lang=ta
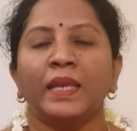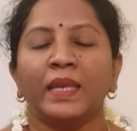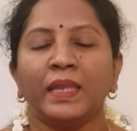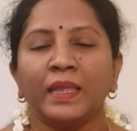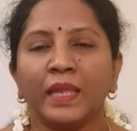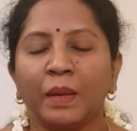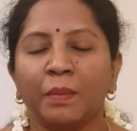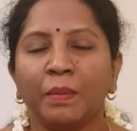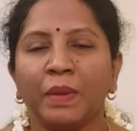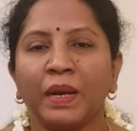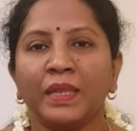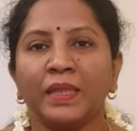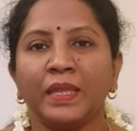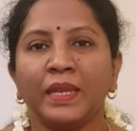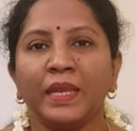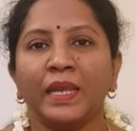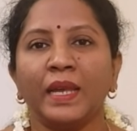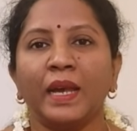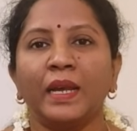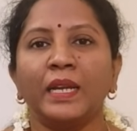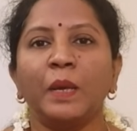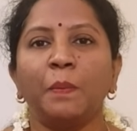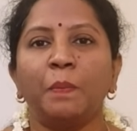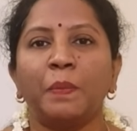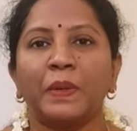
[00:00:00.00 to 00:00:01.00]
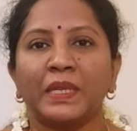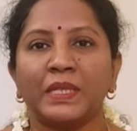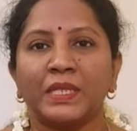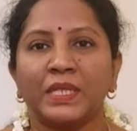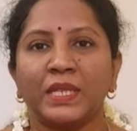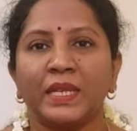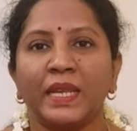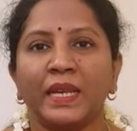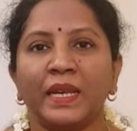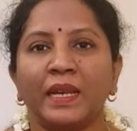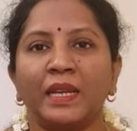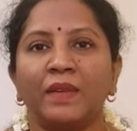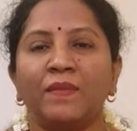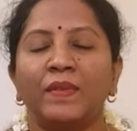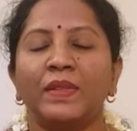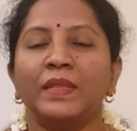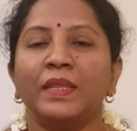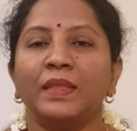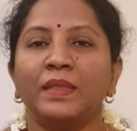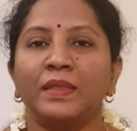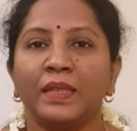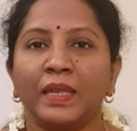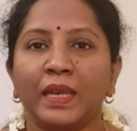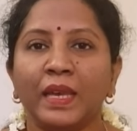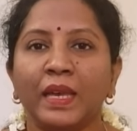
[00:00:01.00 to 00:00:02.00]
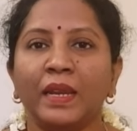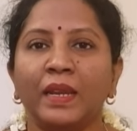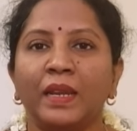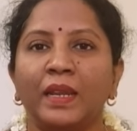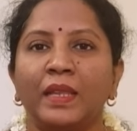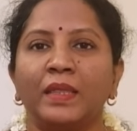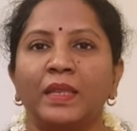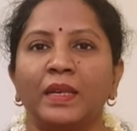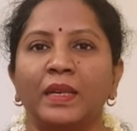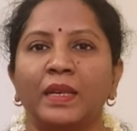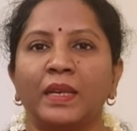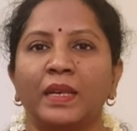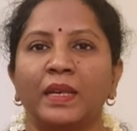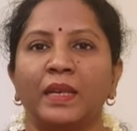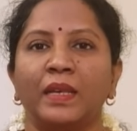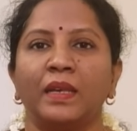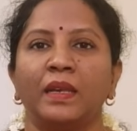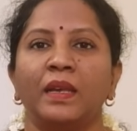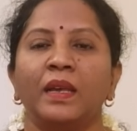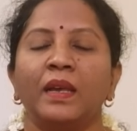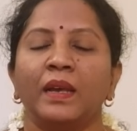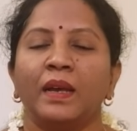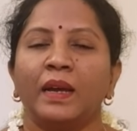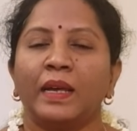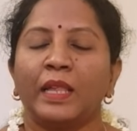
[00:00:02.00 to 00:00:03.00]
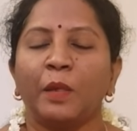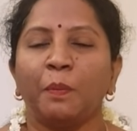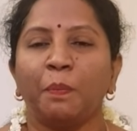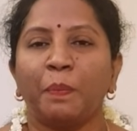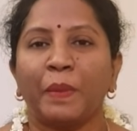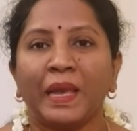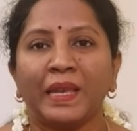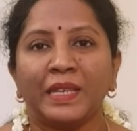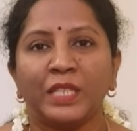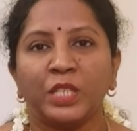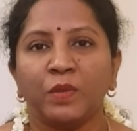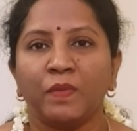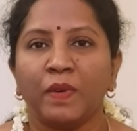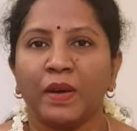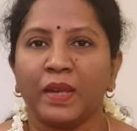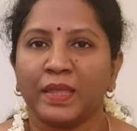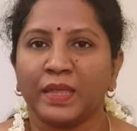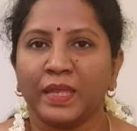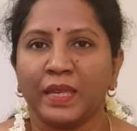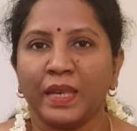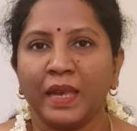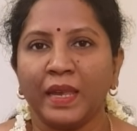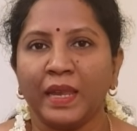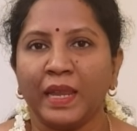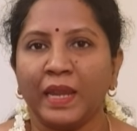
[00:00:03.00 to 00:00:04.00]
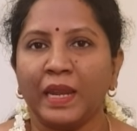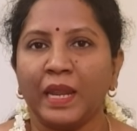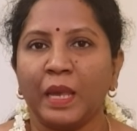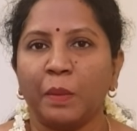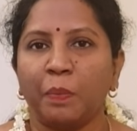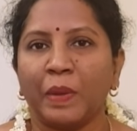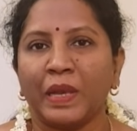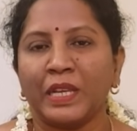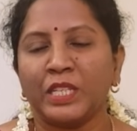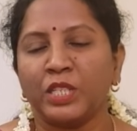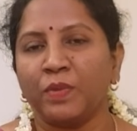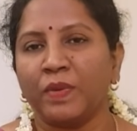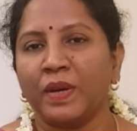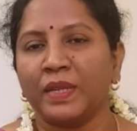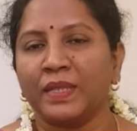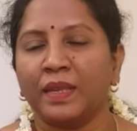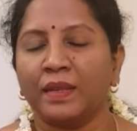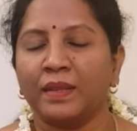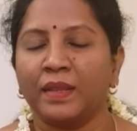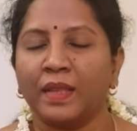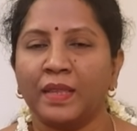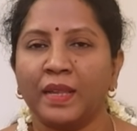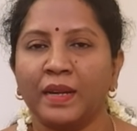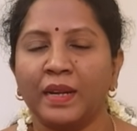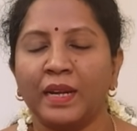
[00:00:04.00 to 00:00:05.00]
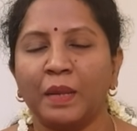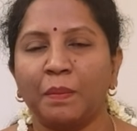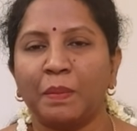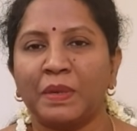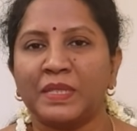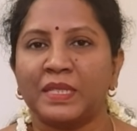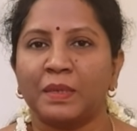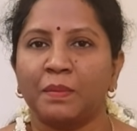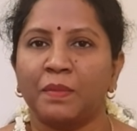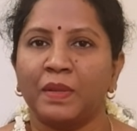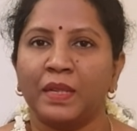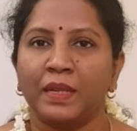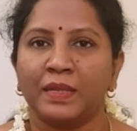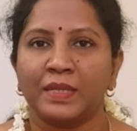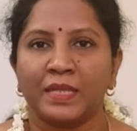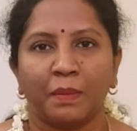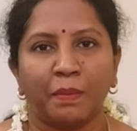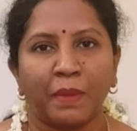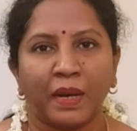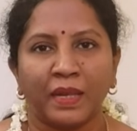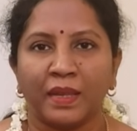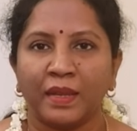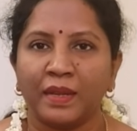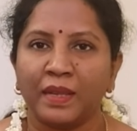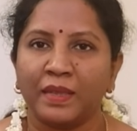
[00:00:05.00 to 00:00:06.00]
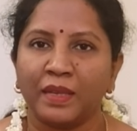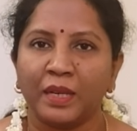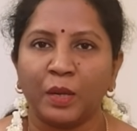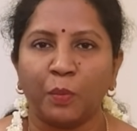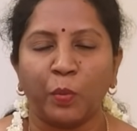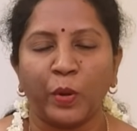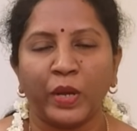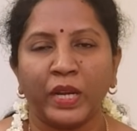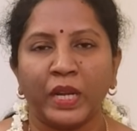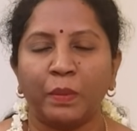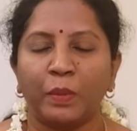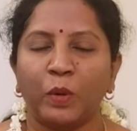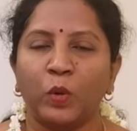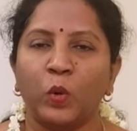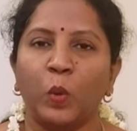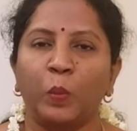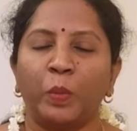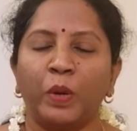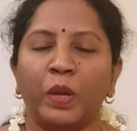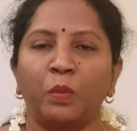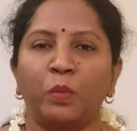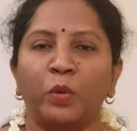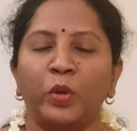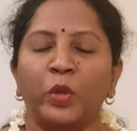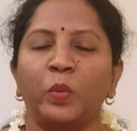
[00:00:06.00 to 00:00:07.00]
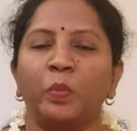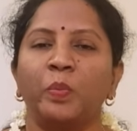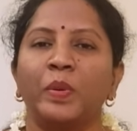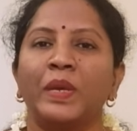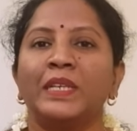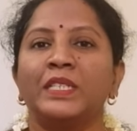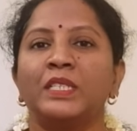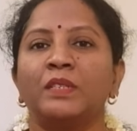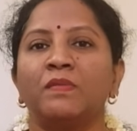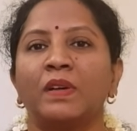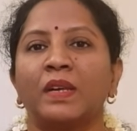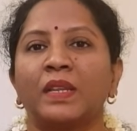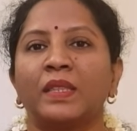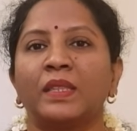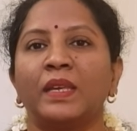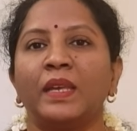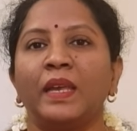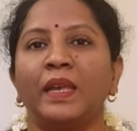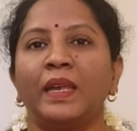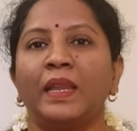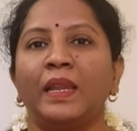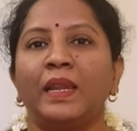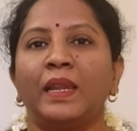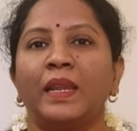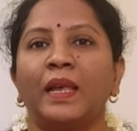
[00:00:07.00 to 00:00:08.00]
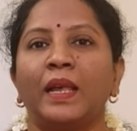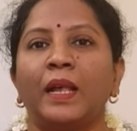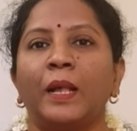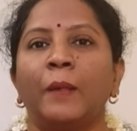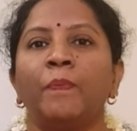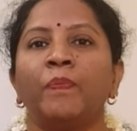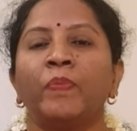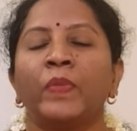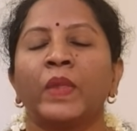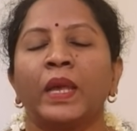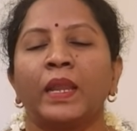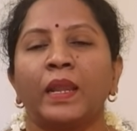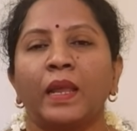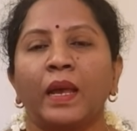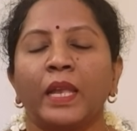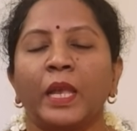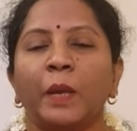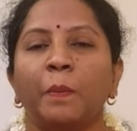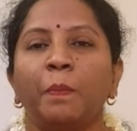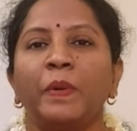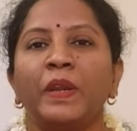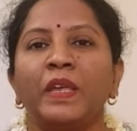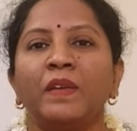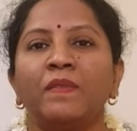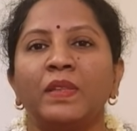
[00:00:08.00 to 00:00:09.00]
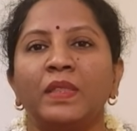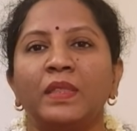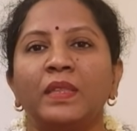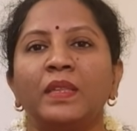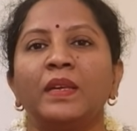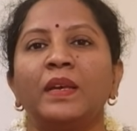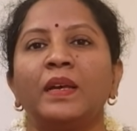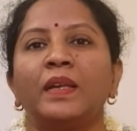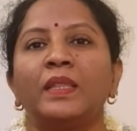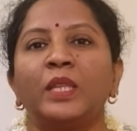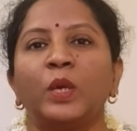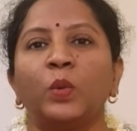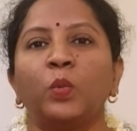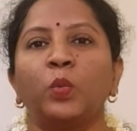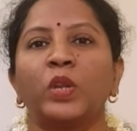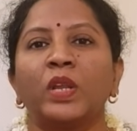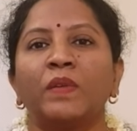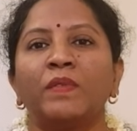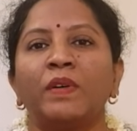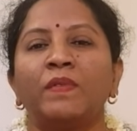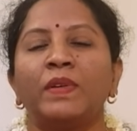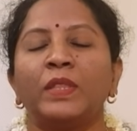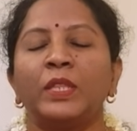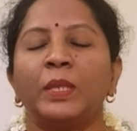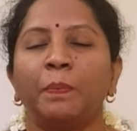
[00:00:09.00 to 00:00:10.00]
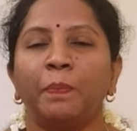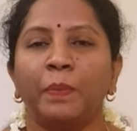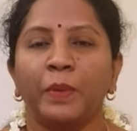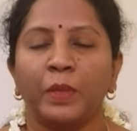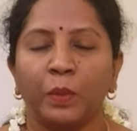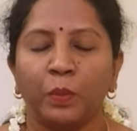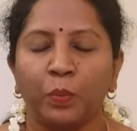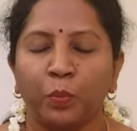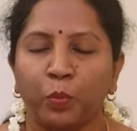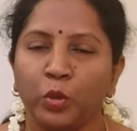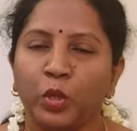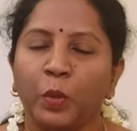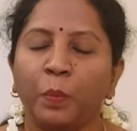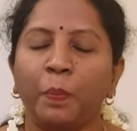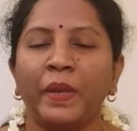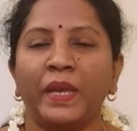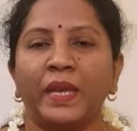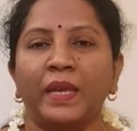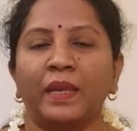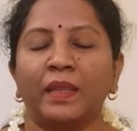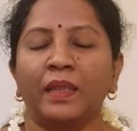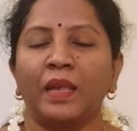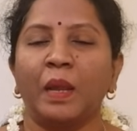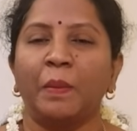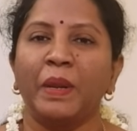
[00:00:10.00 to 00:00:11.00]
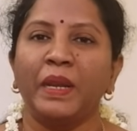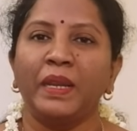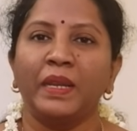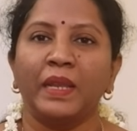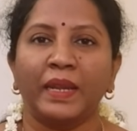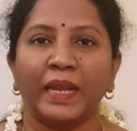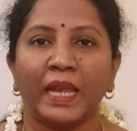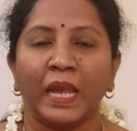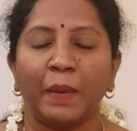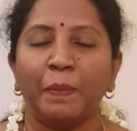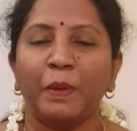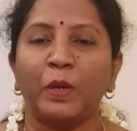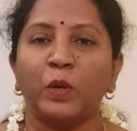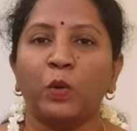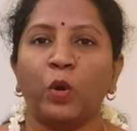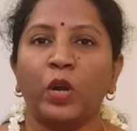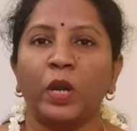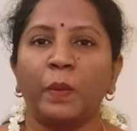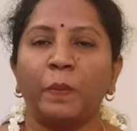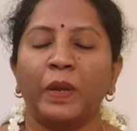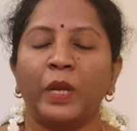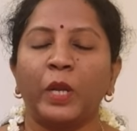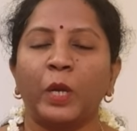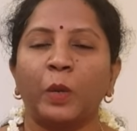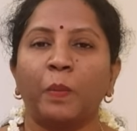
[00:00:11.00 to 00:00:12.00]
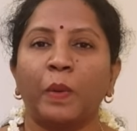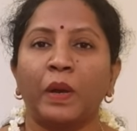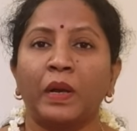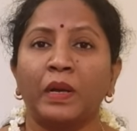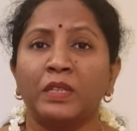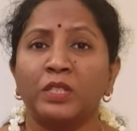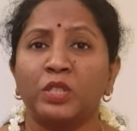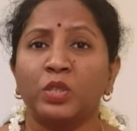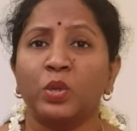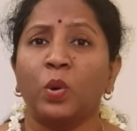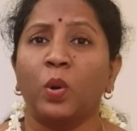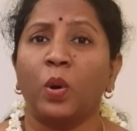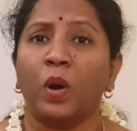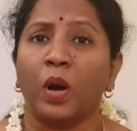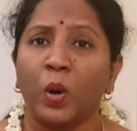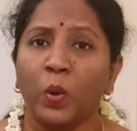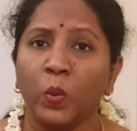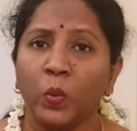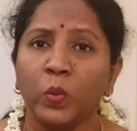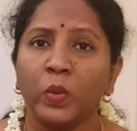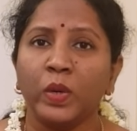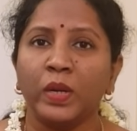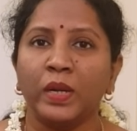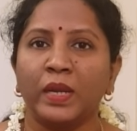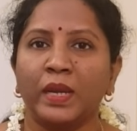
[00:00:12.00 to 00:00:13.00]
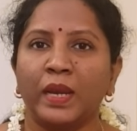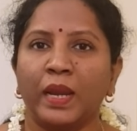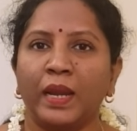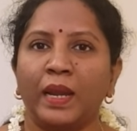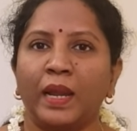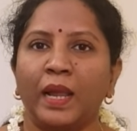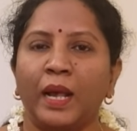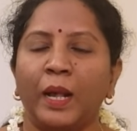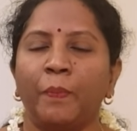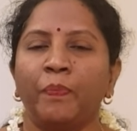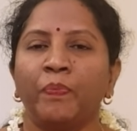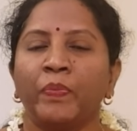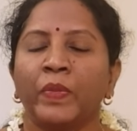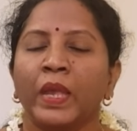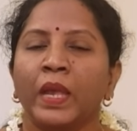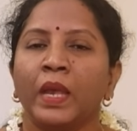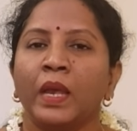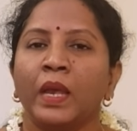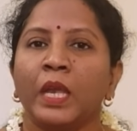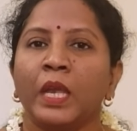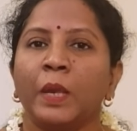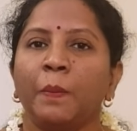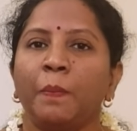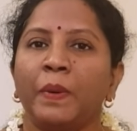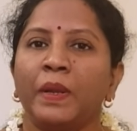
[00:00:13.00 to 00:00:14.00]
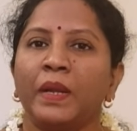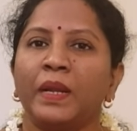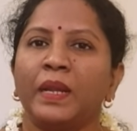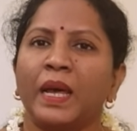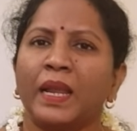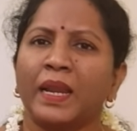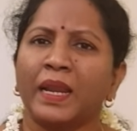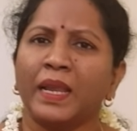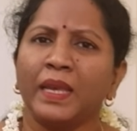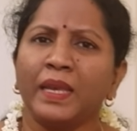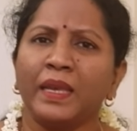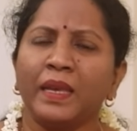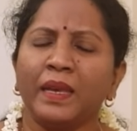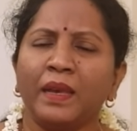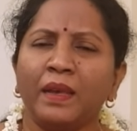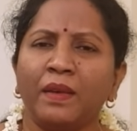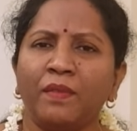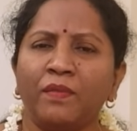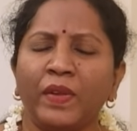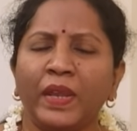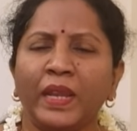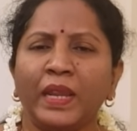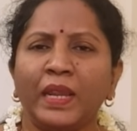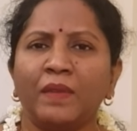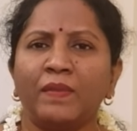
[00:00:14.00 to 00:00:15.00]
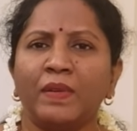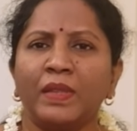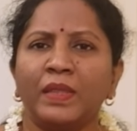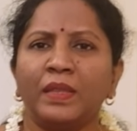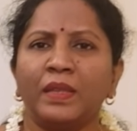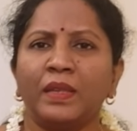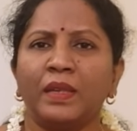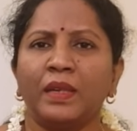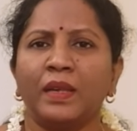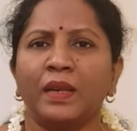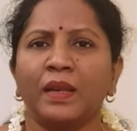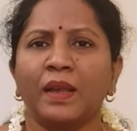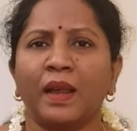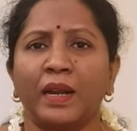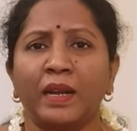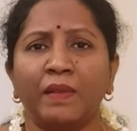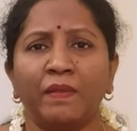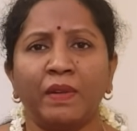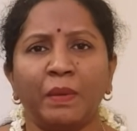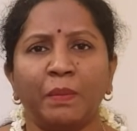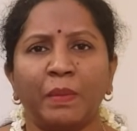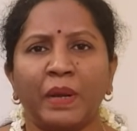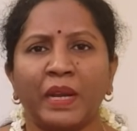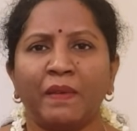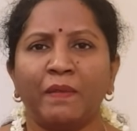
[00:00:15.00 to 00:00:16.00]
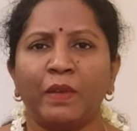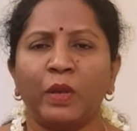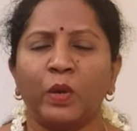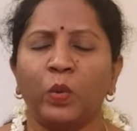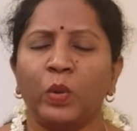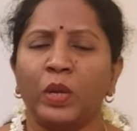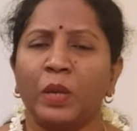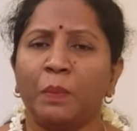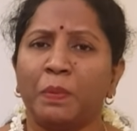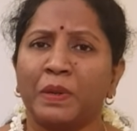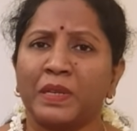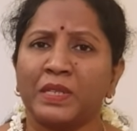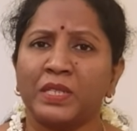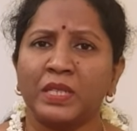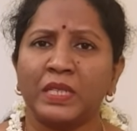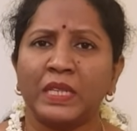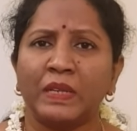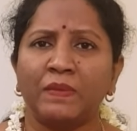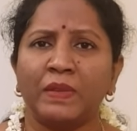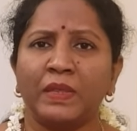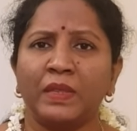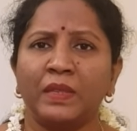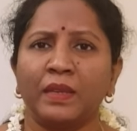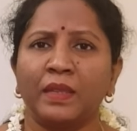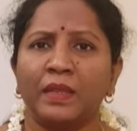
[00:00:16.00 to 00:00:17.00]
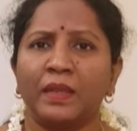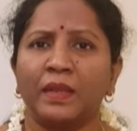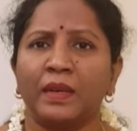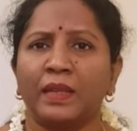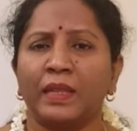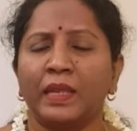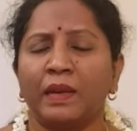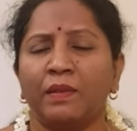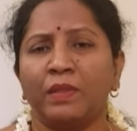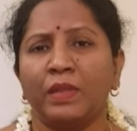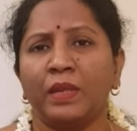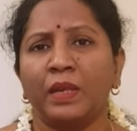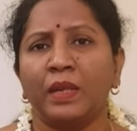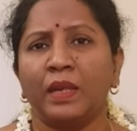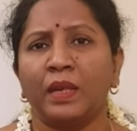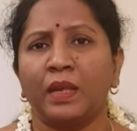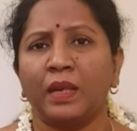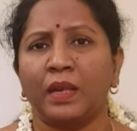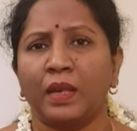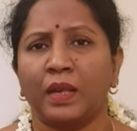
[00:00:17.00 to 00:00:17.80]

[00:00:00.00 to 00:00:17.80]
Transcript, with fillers: இதை மாதிரியான பிரச்சனைகளை வந்து தீர்றதுக்கு அதாவது பேச்சுவார்த்தையே இல்லை பேச்சுவார்த்தை இருந்தால் தானே நம்ம சம சமாதானத்துக்கு போய் நம்ம கூப்பிட முடியும் பேச்சுவார்த்தையே இல்லை நான் எப்படி வந்து அந்த உறவை வந்து புதுப்பிக்கிறது அப்படின்னு நிறைய பேர் குழப்பிட்டு இருப்பாங்க ஸோ அவங்களுக்கெல்லாம் இப்போ நிறைய வீட்டில் வந்து கணவன் மனைவிக்குள்ளே பிரச்சனை வந்துடுது அதாவது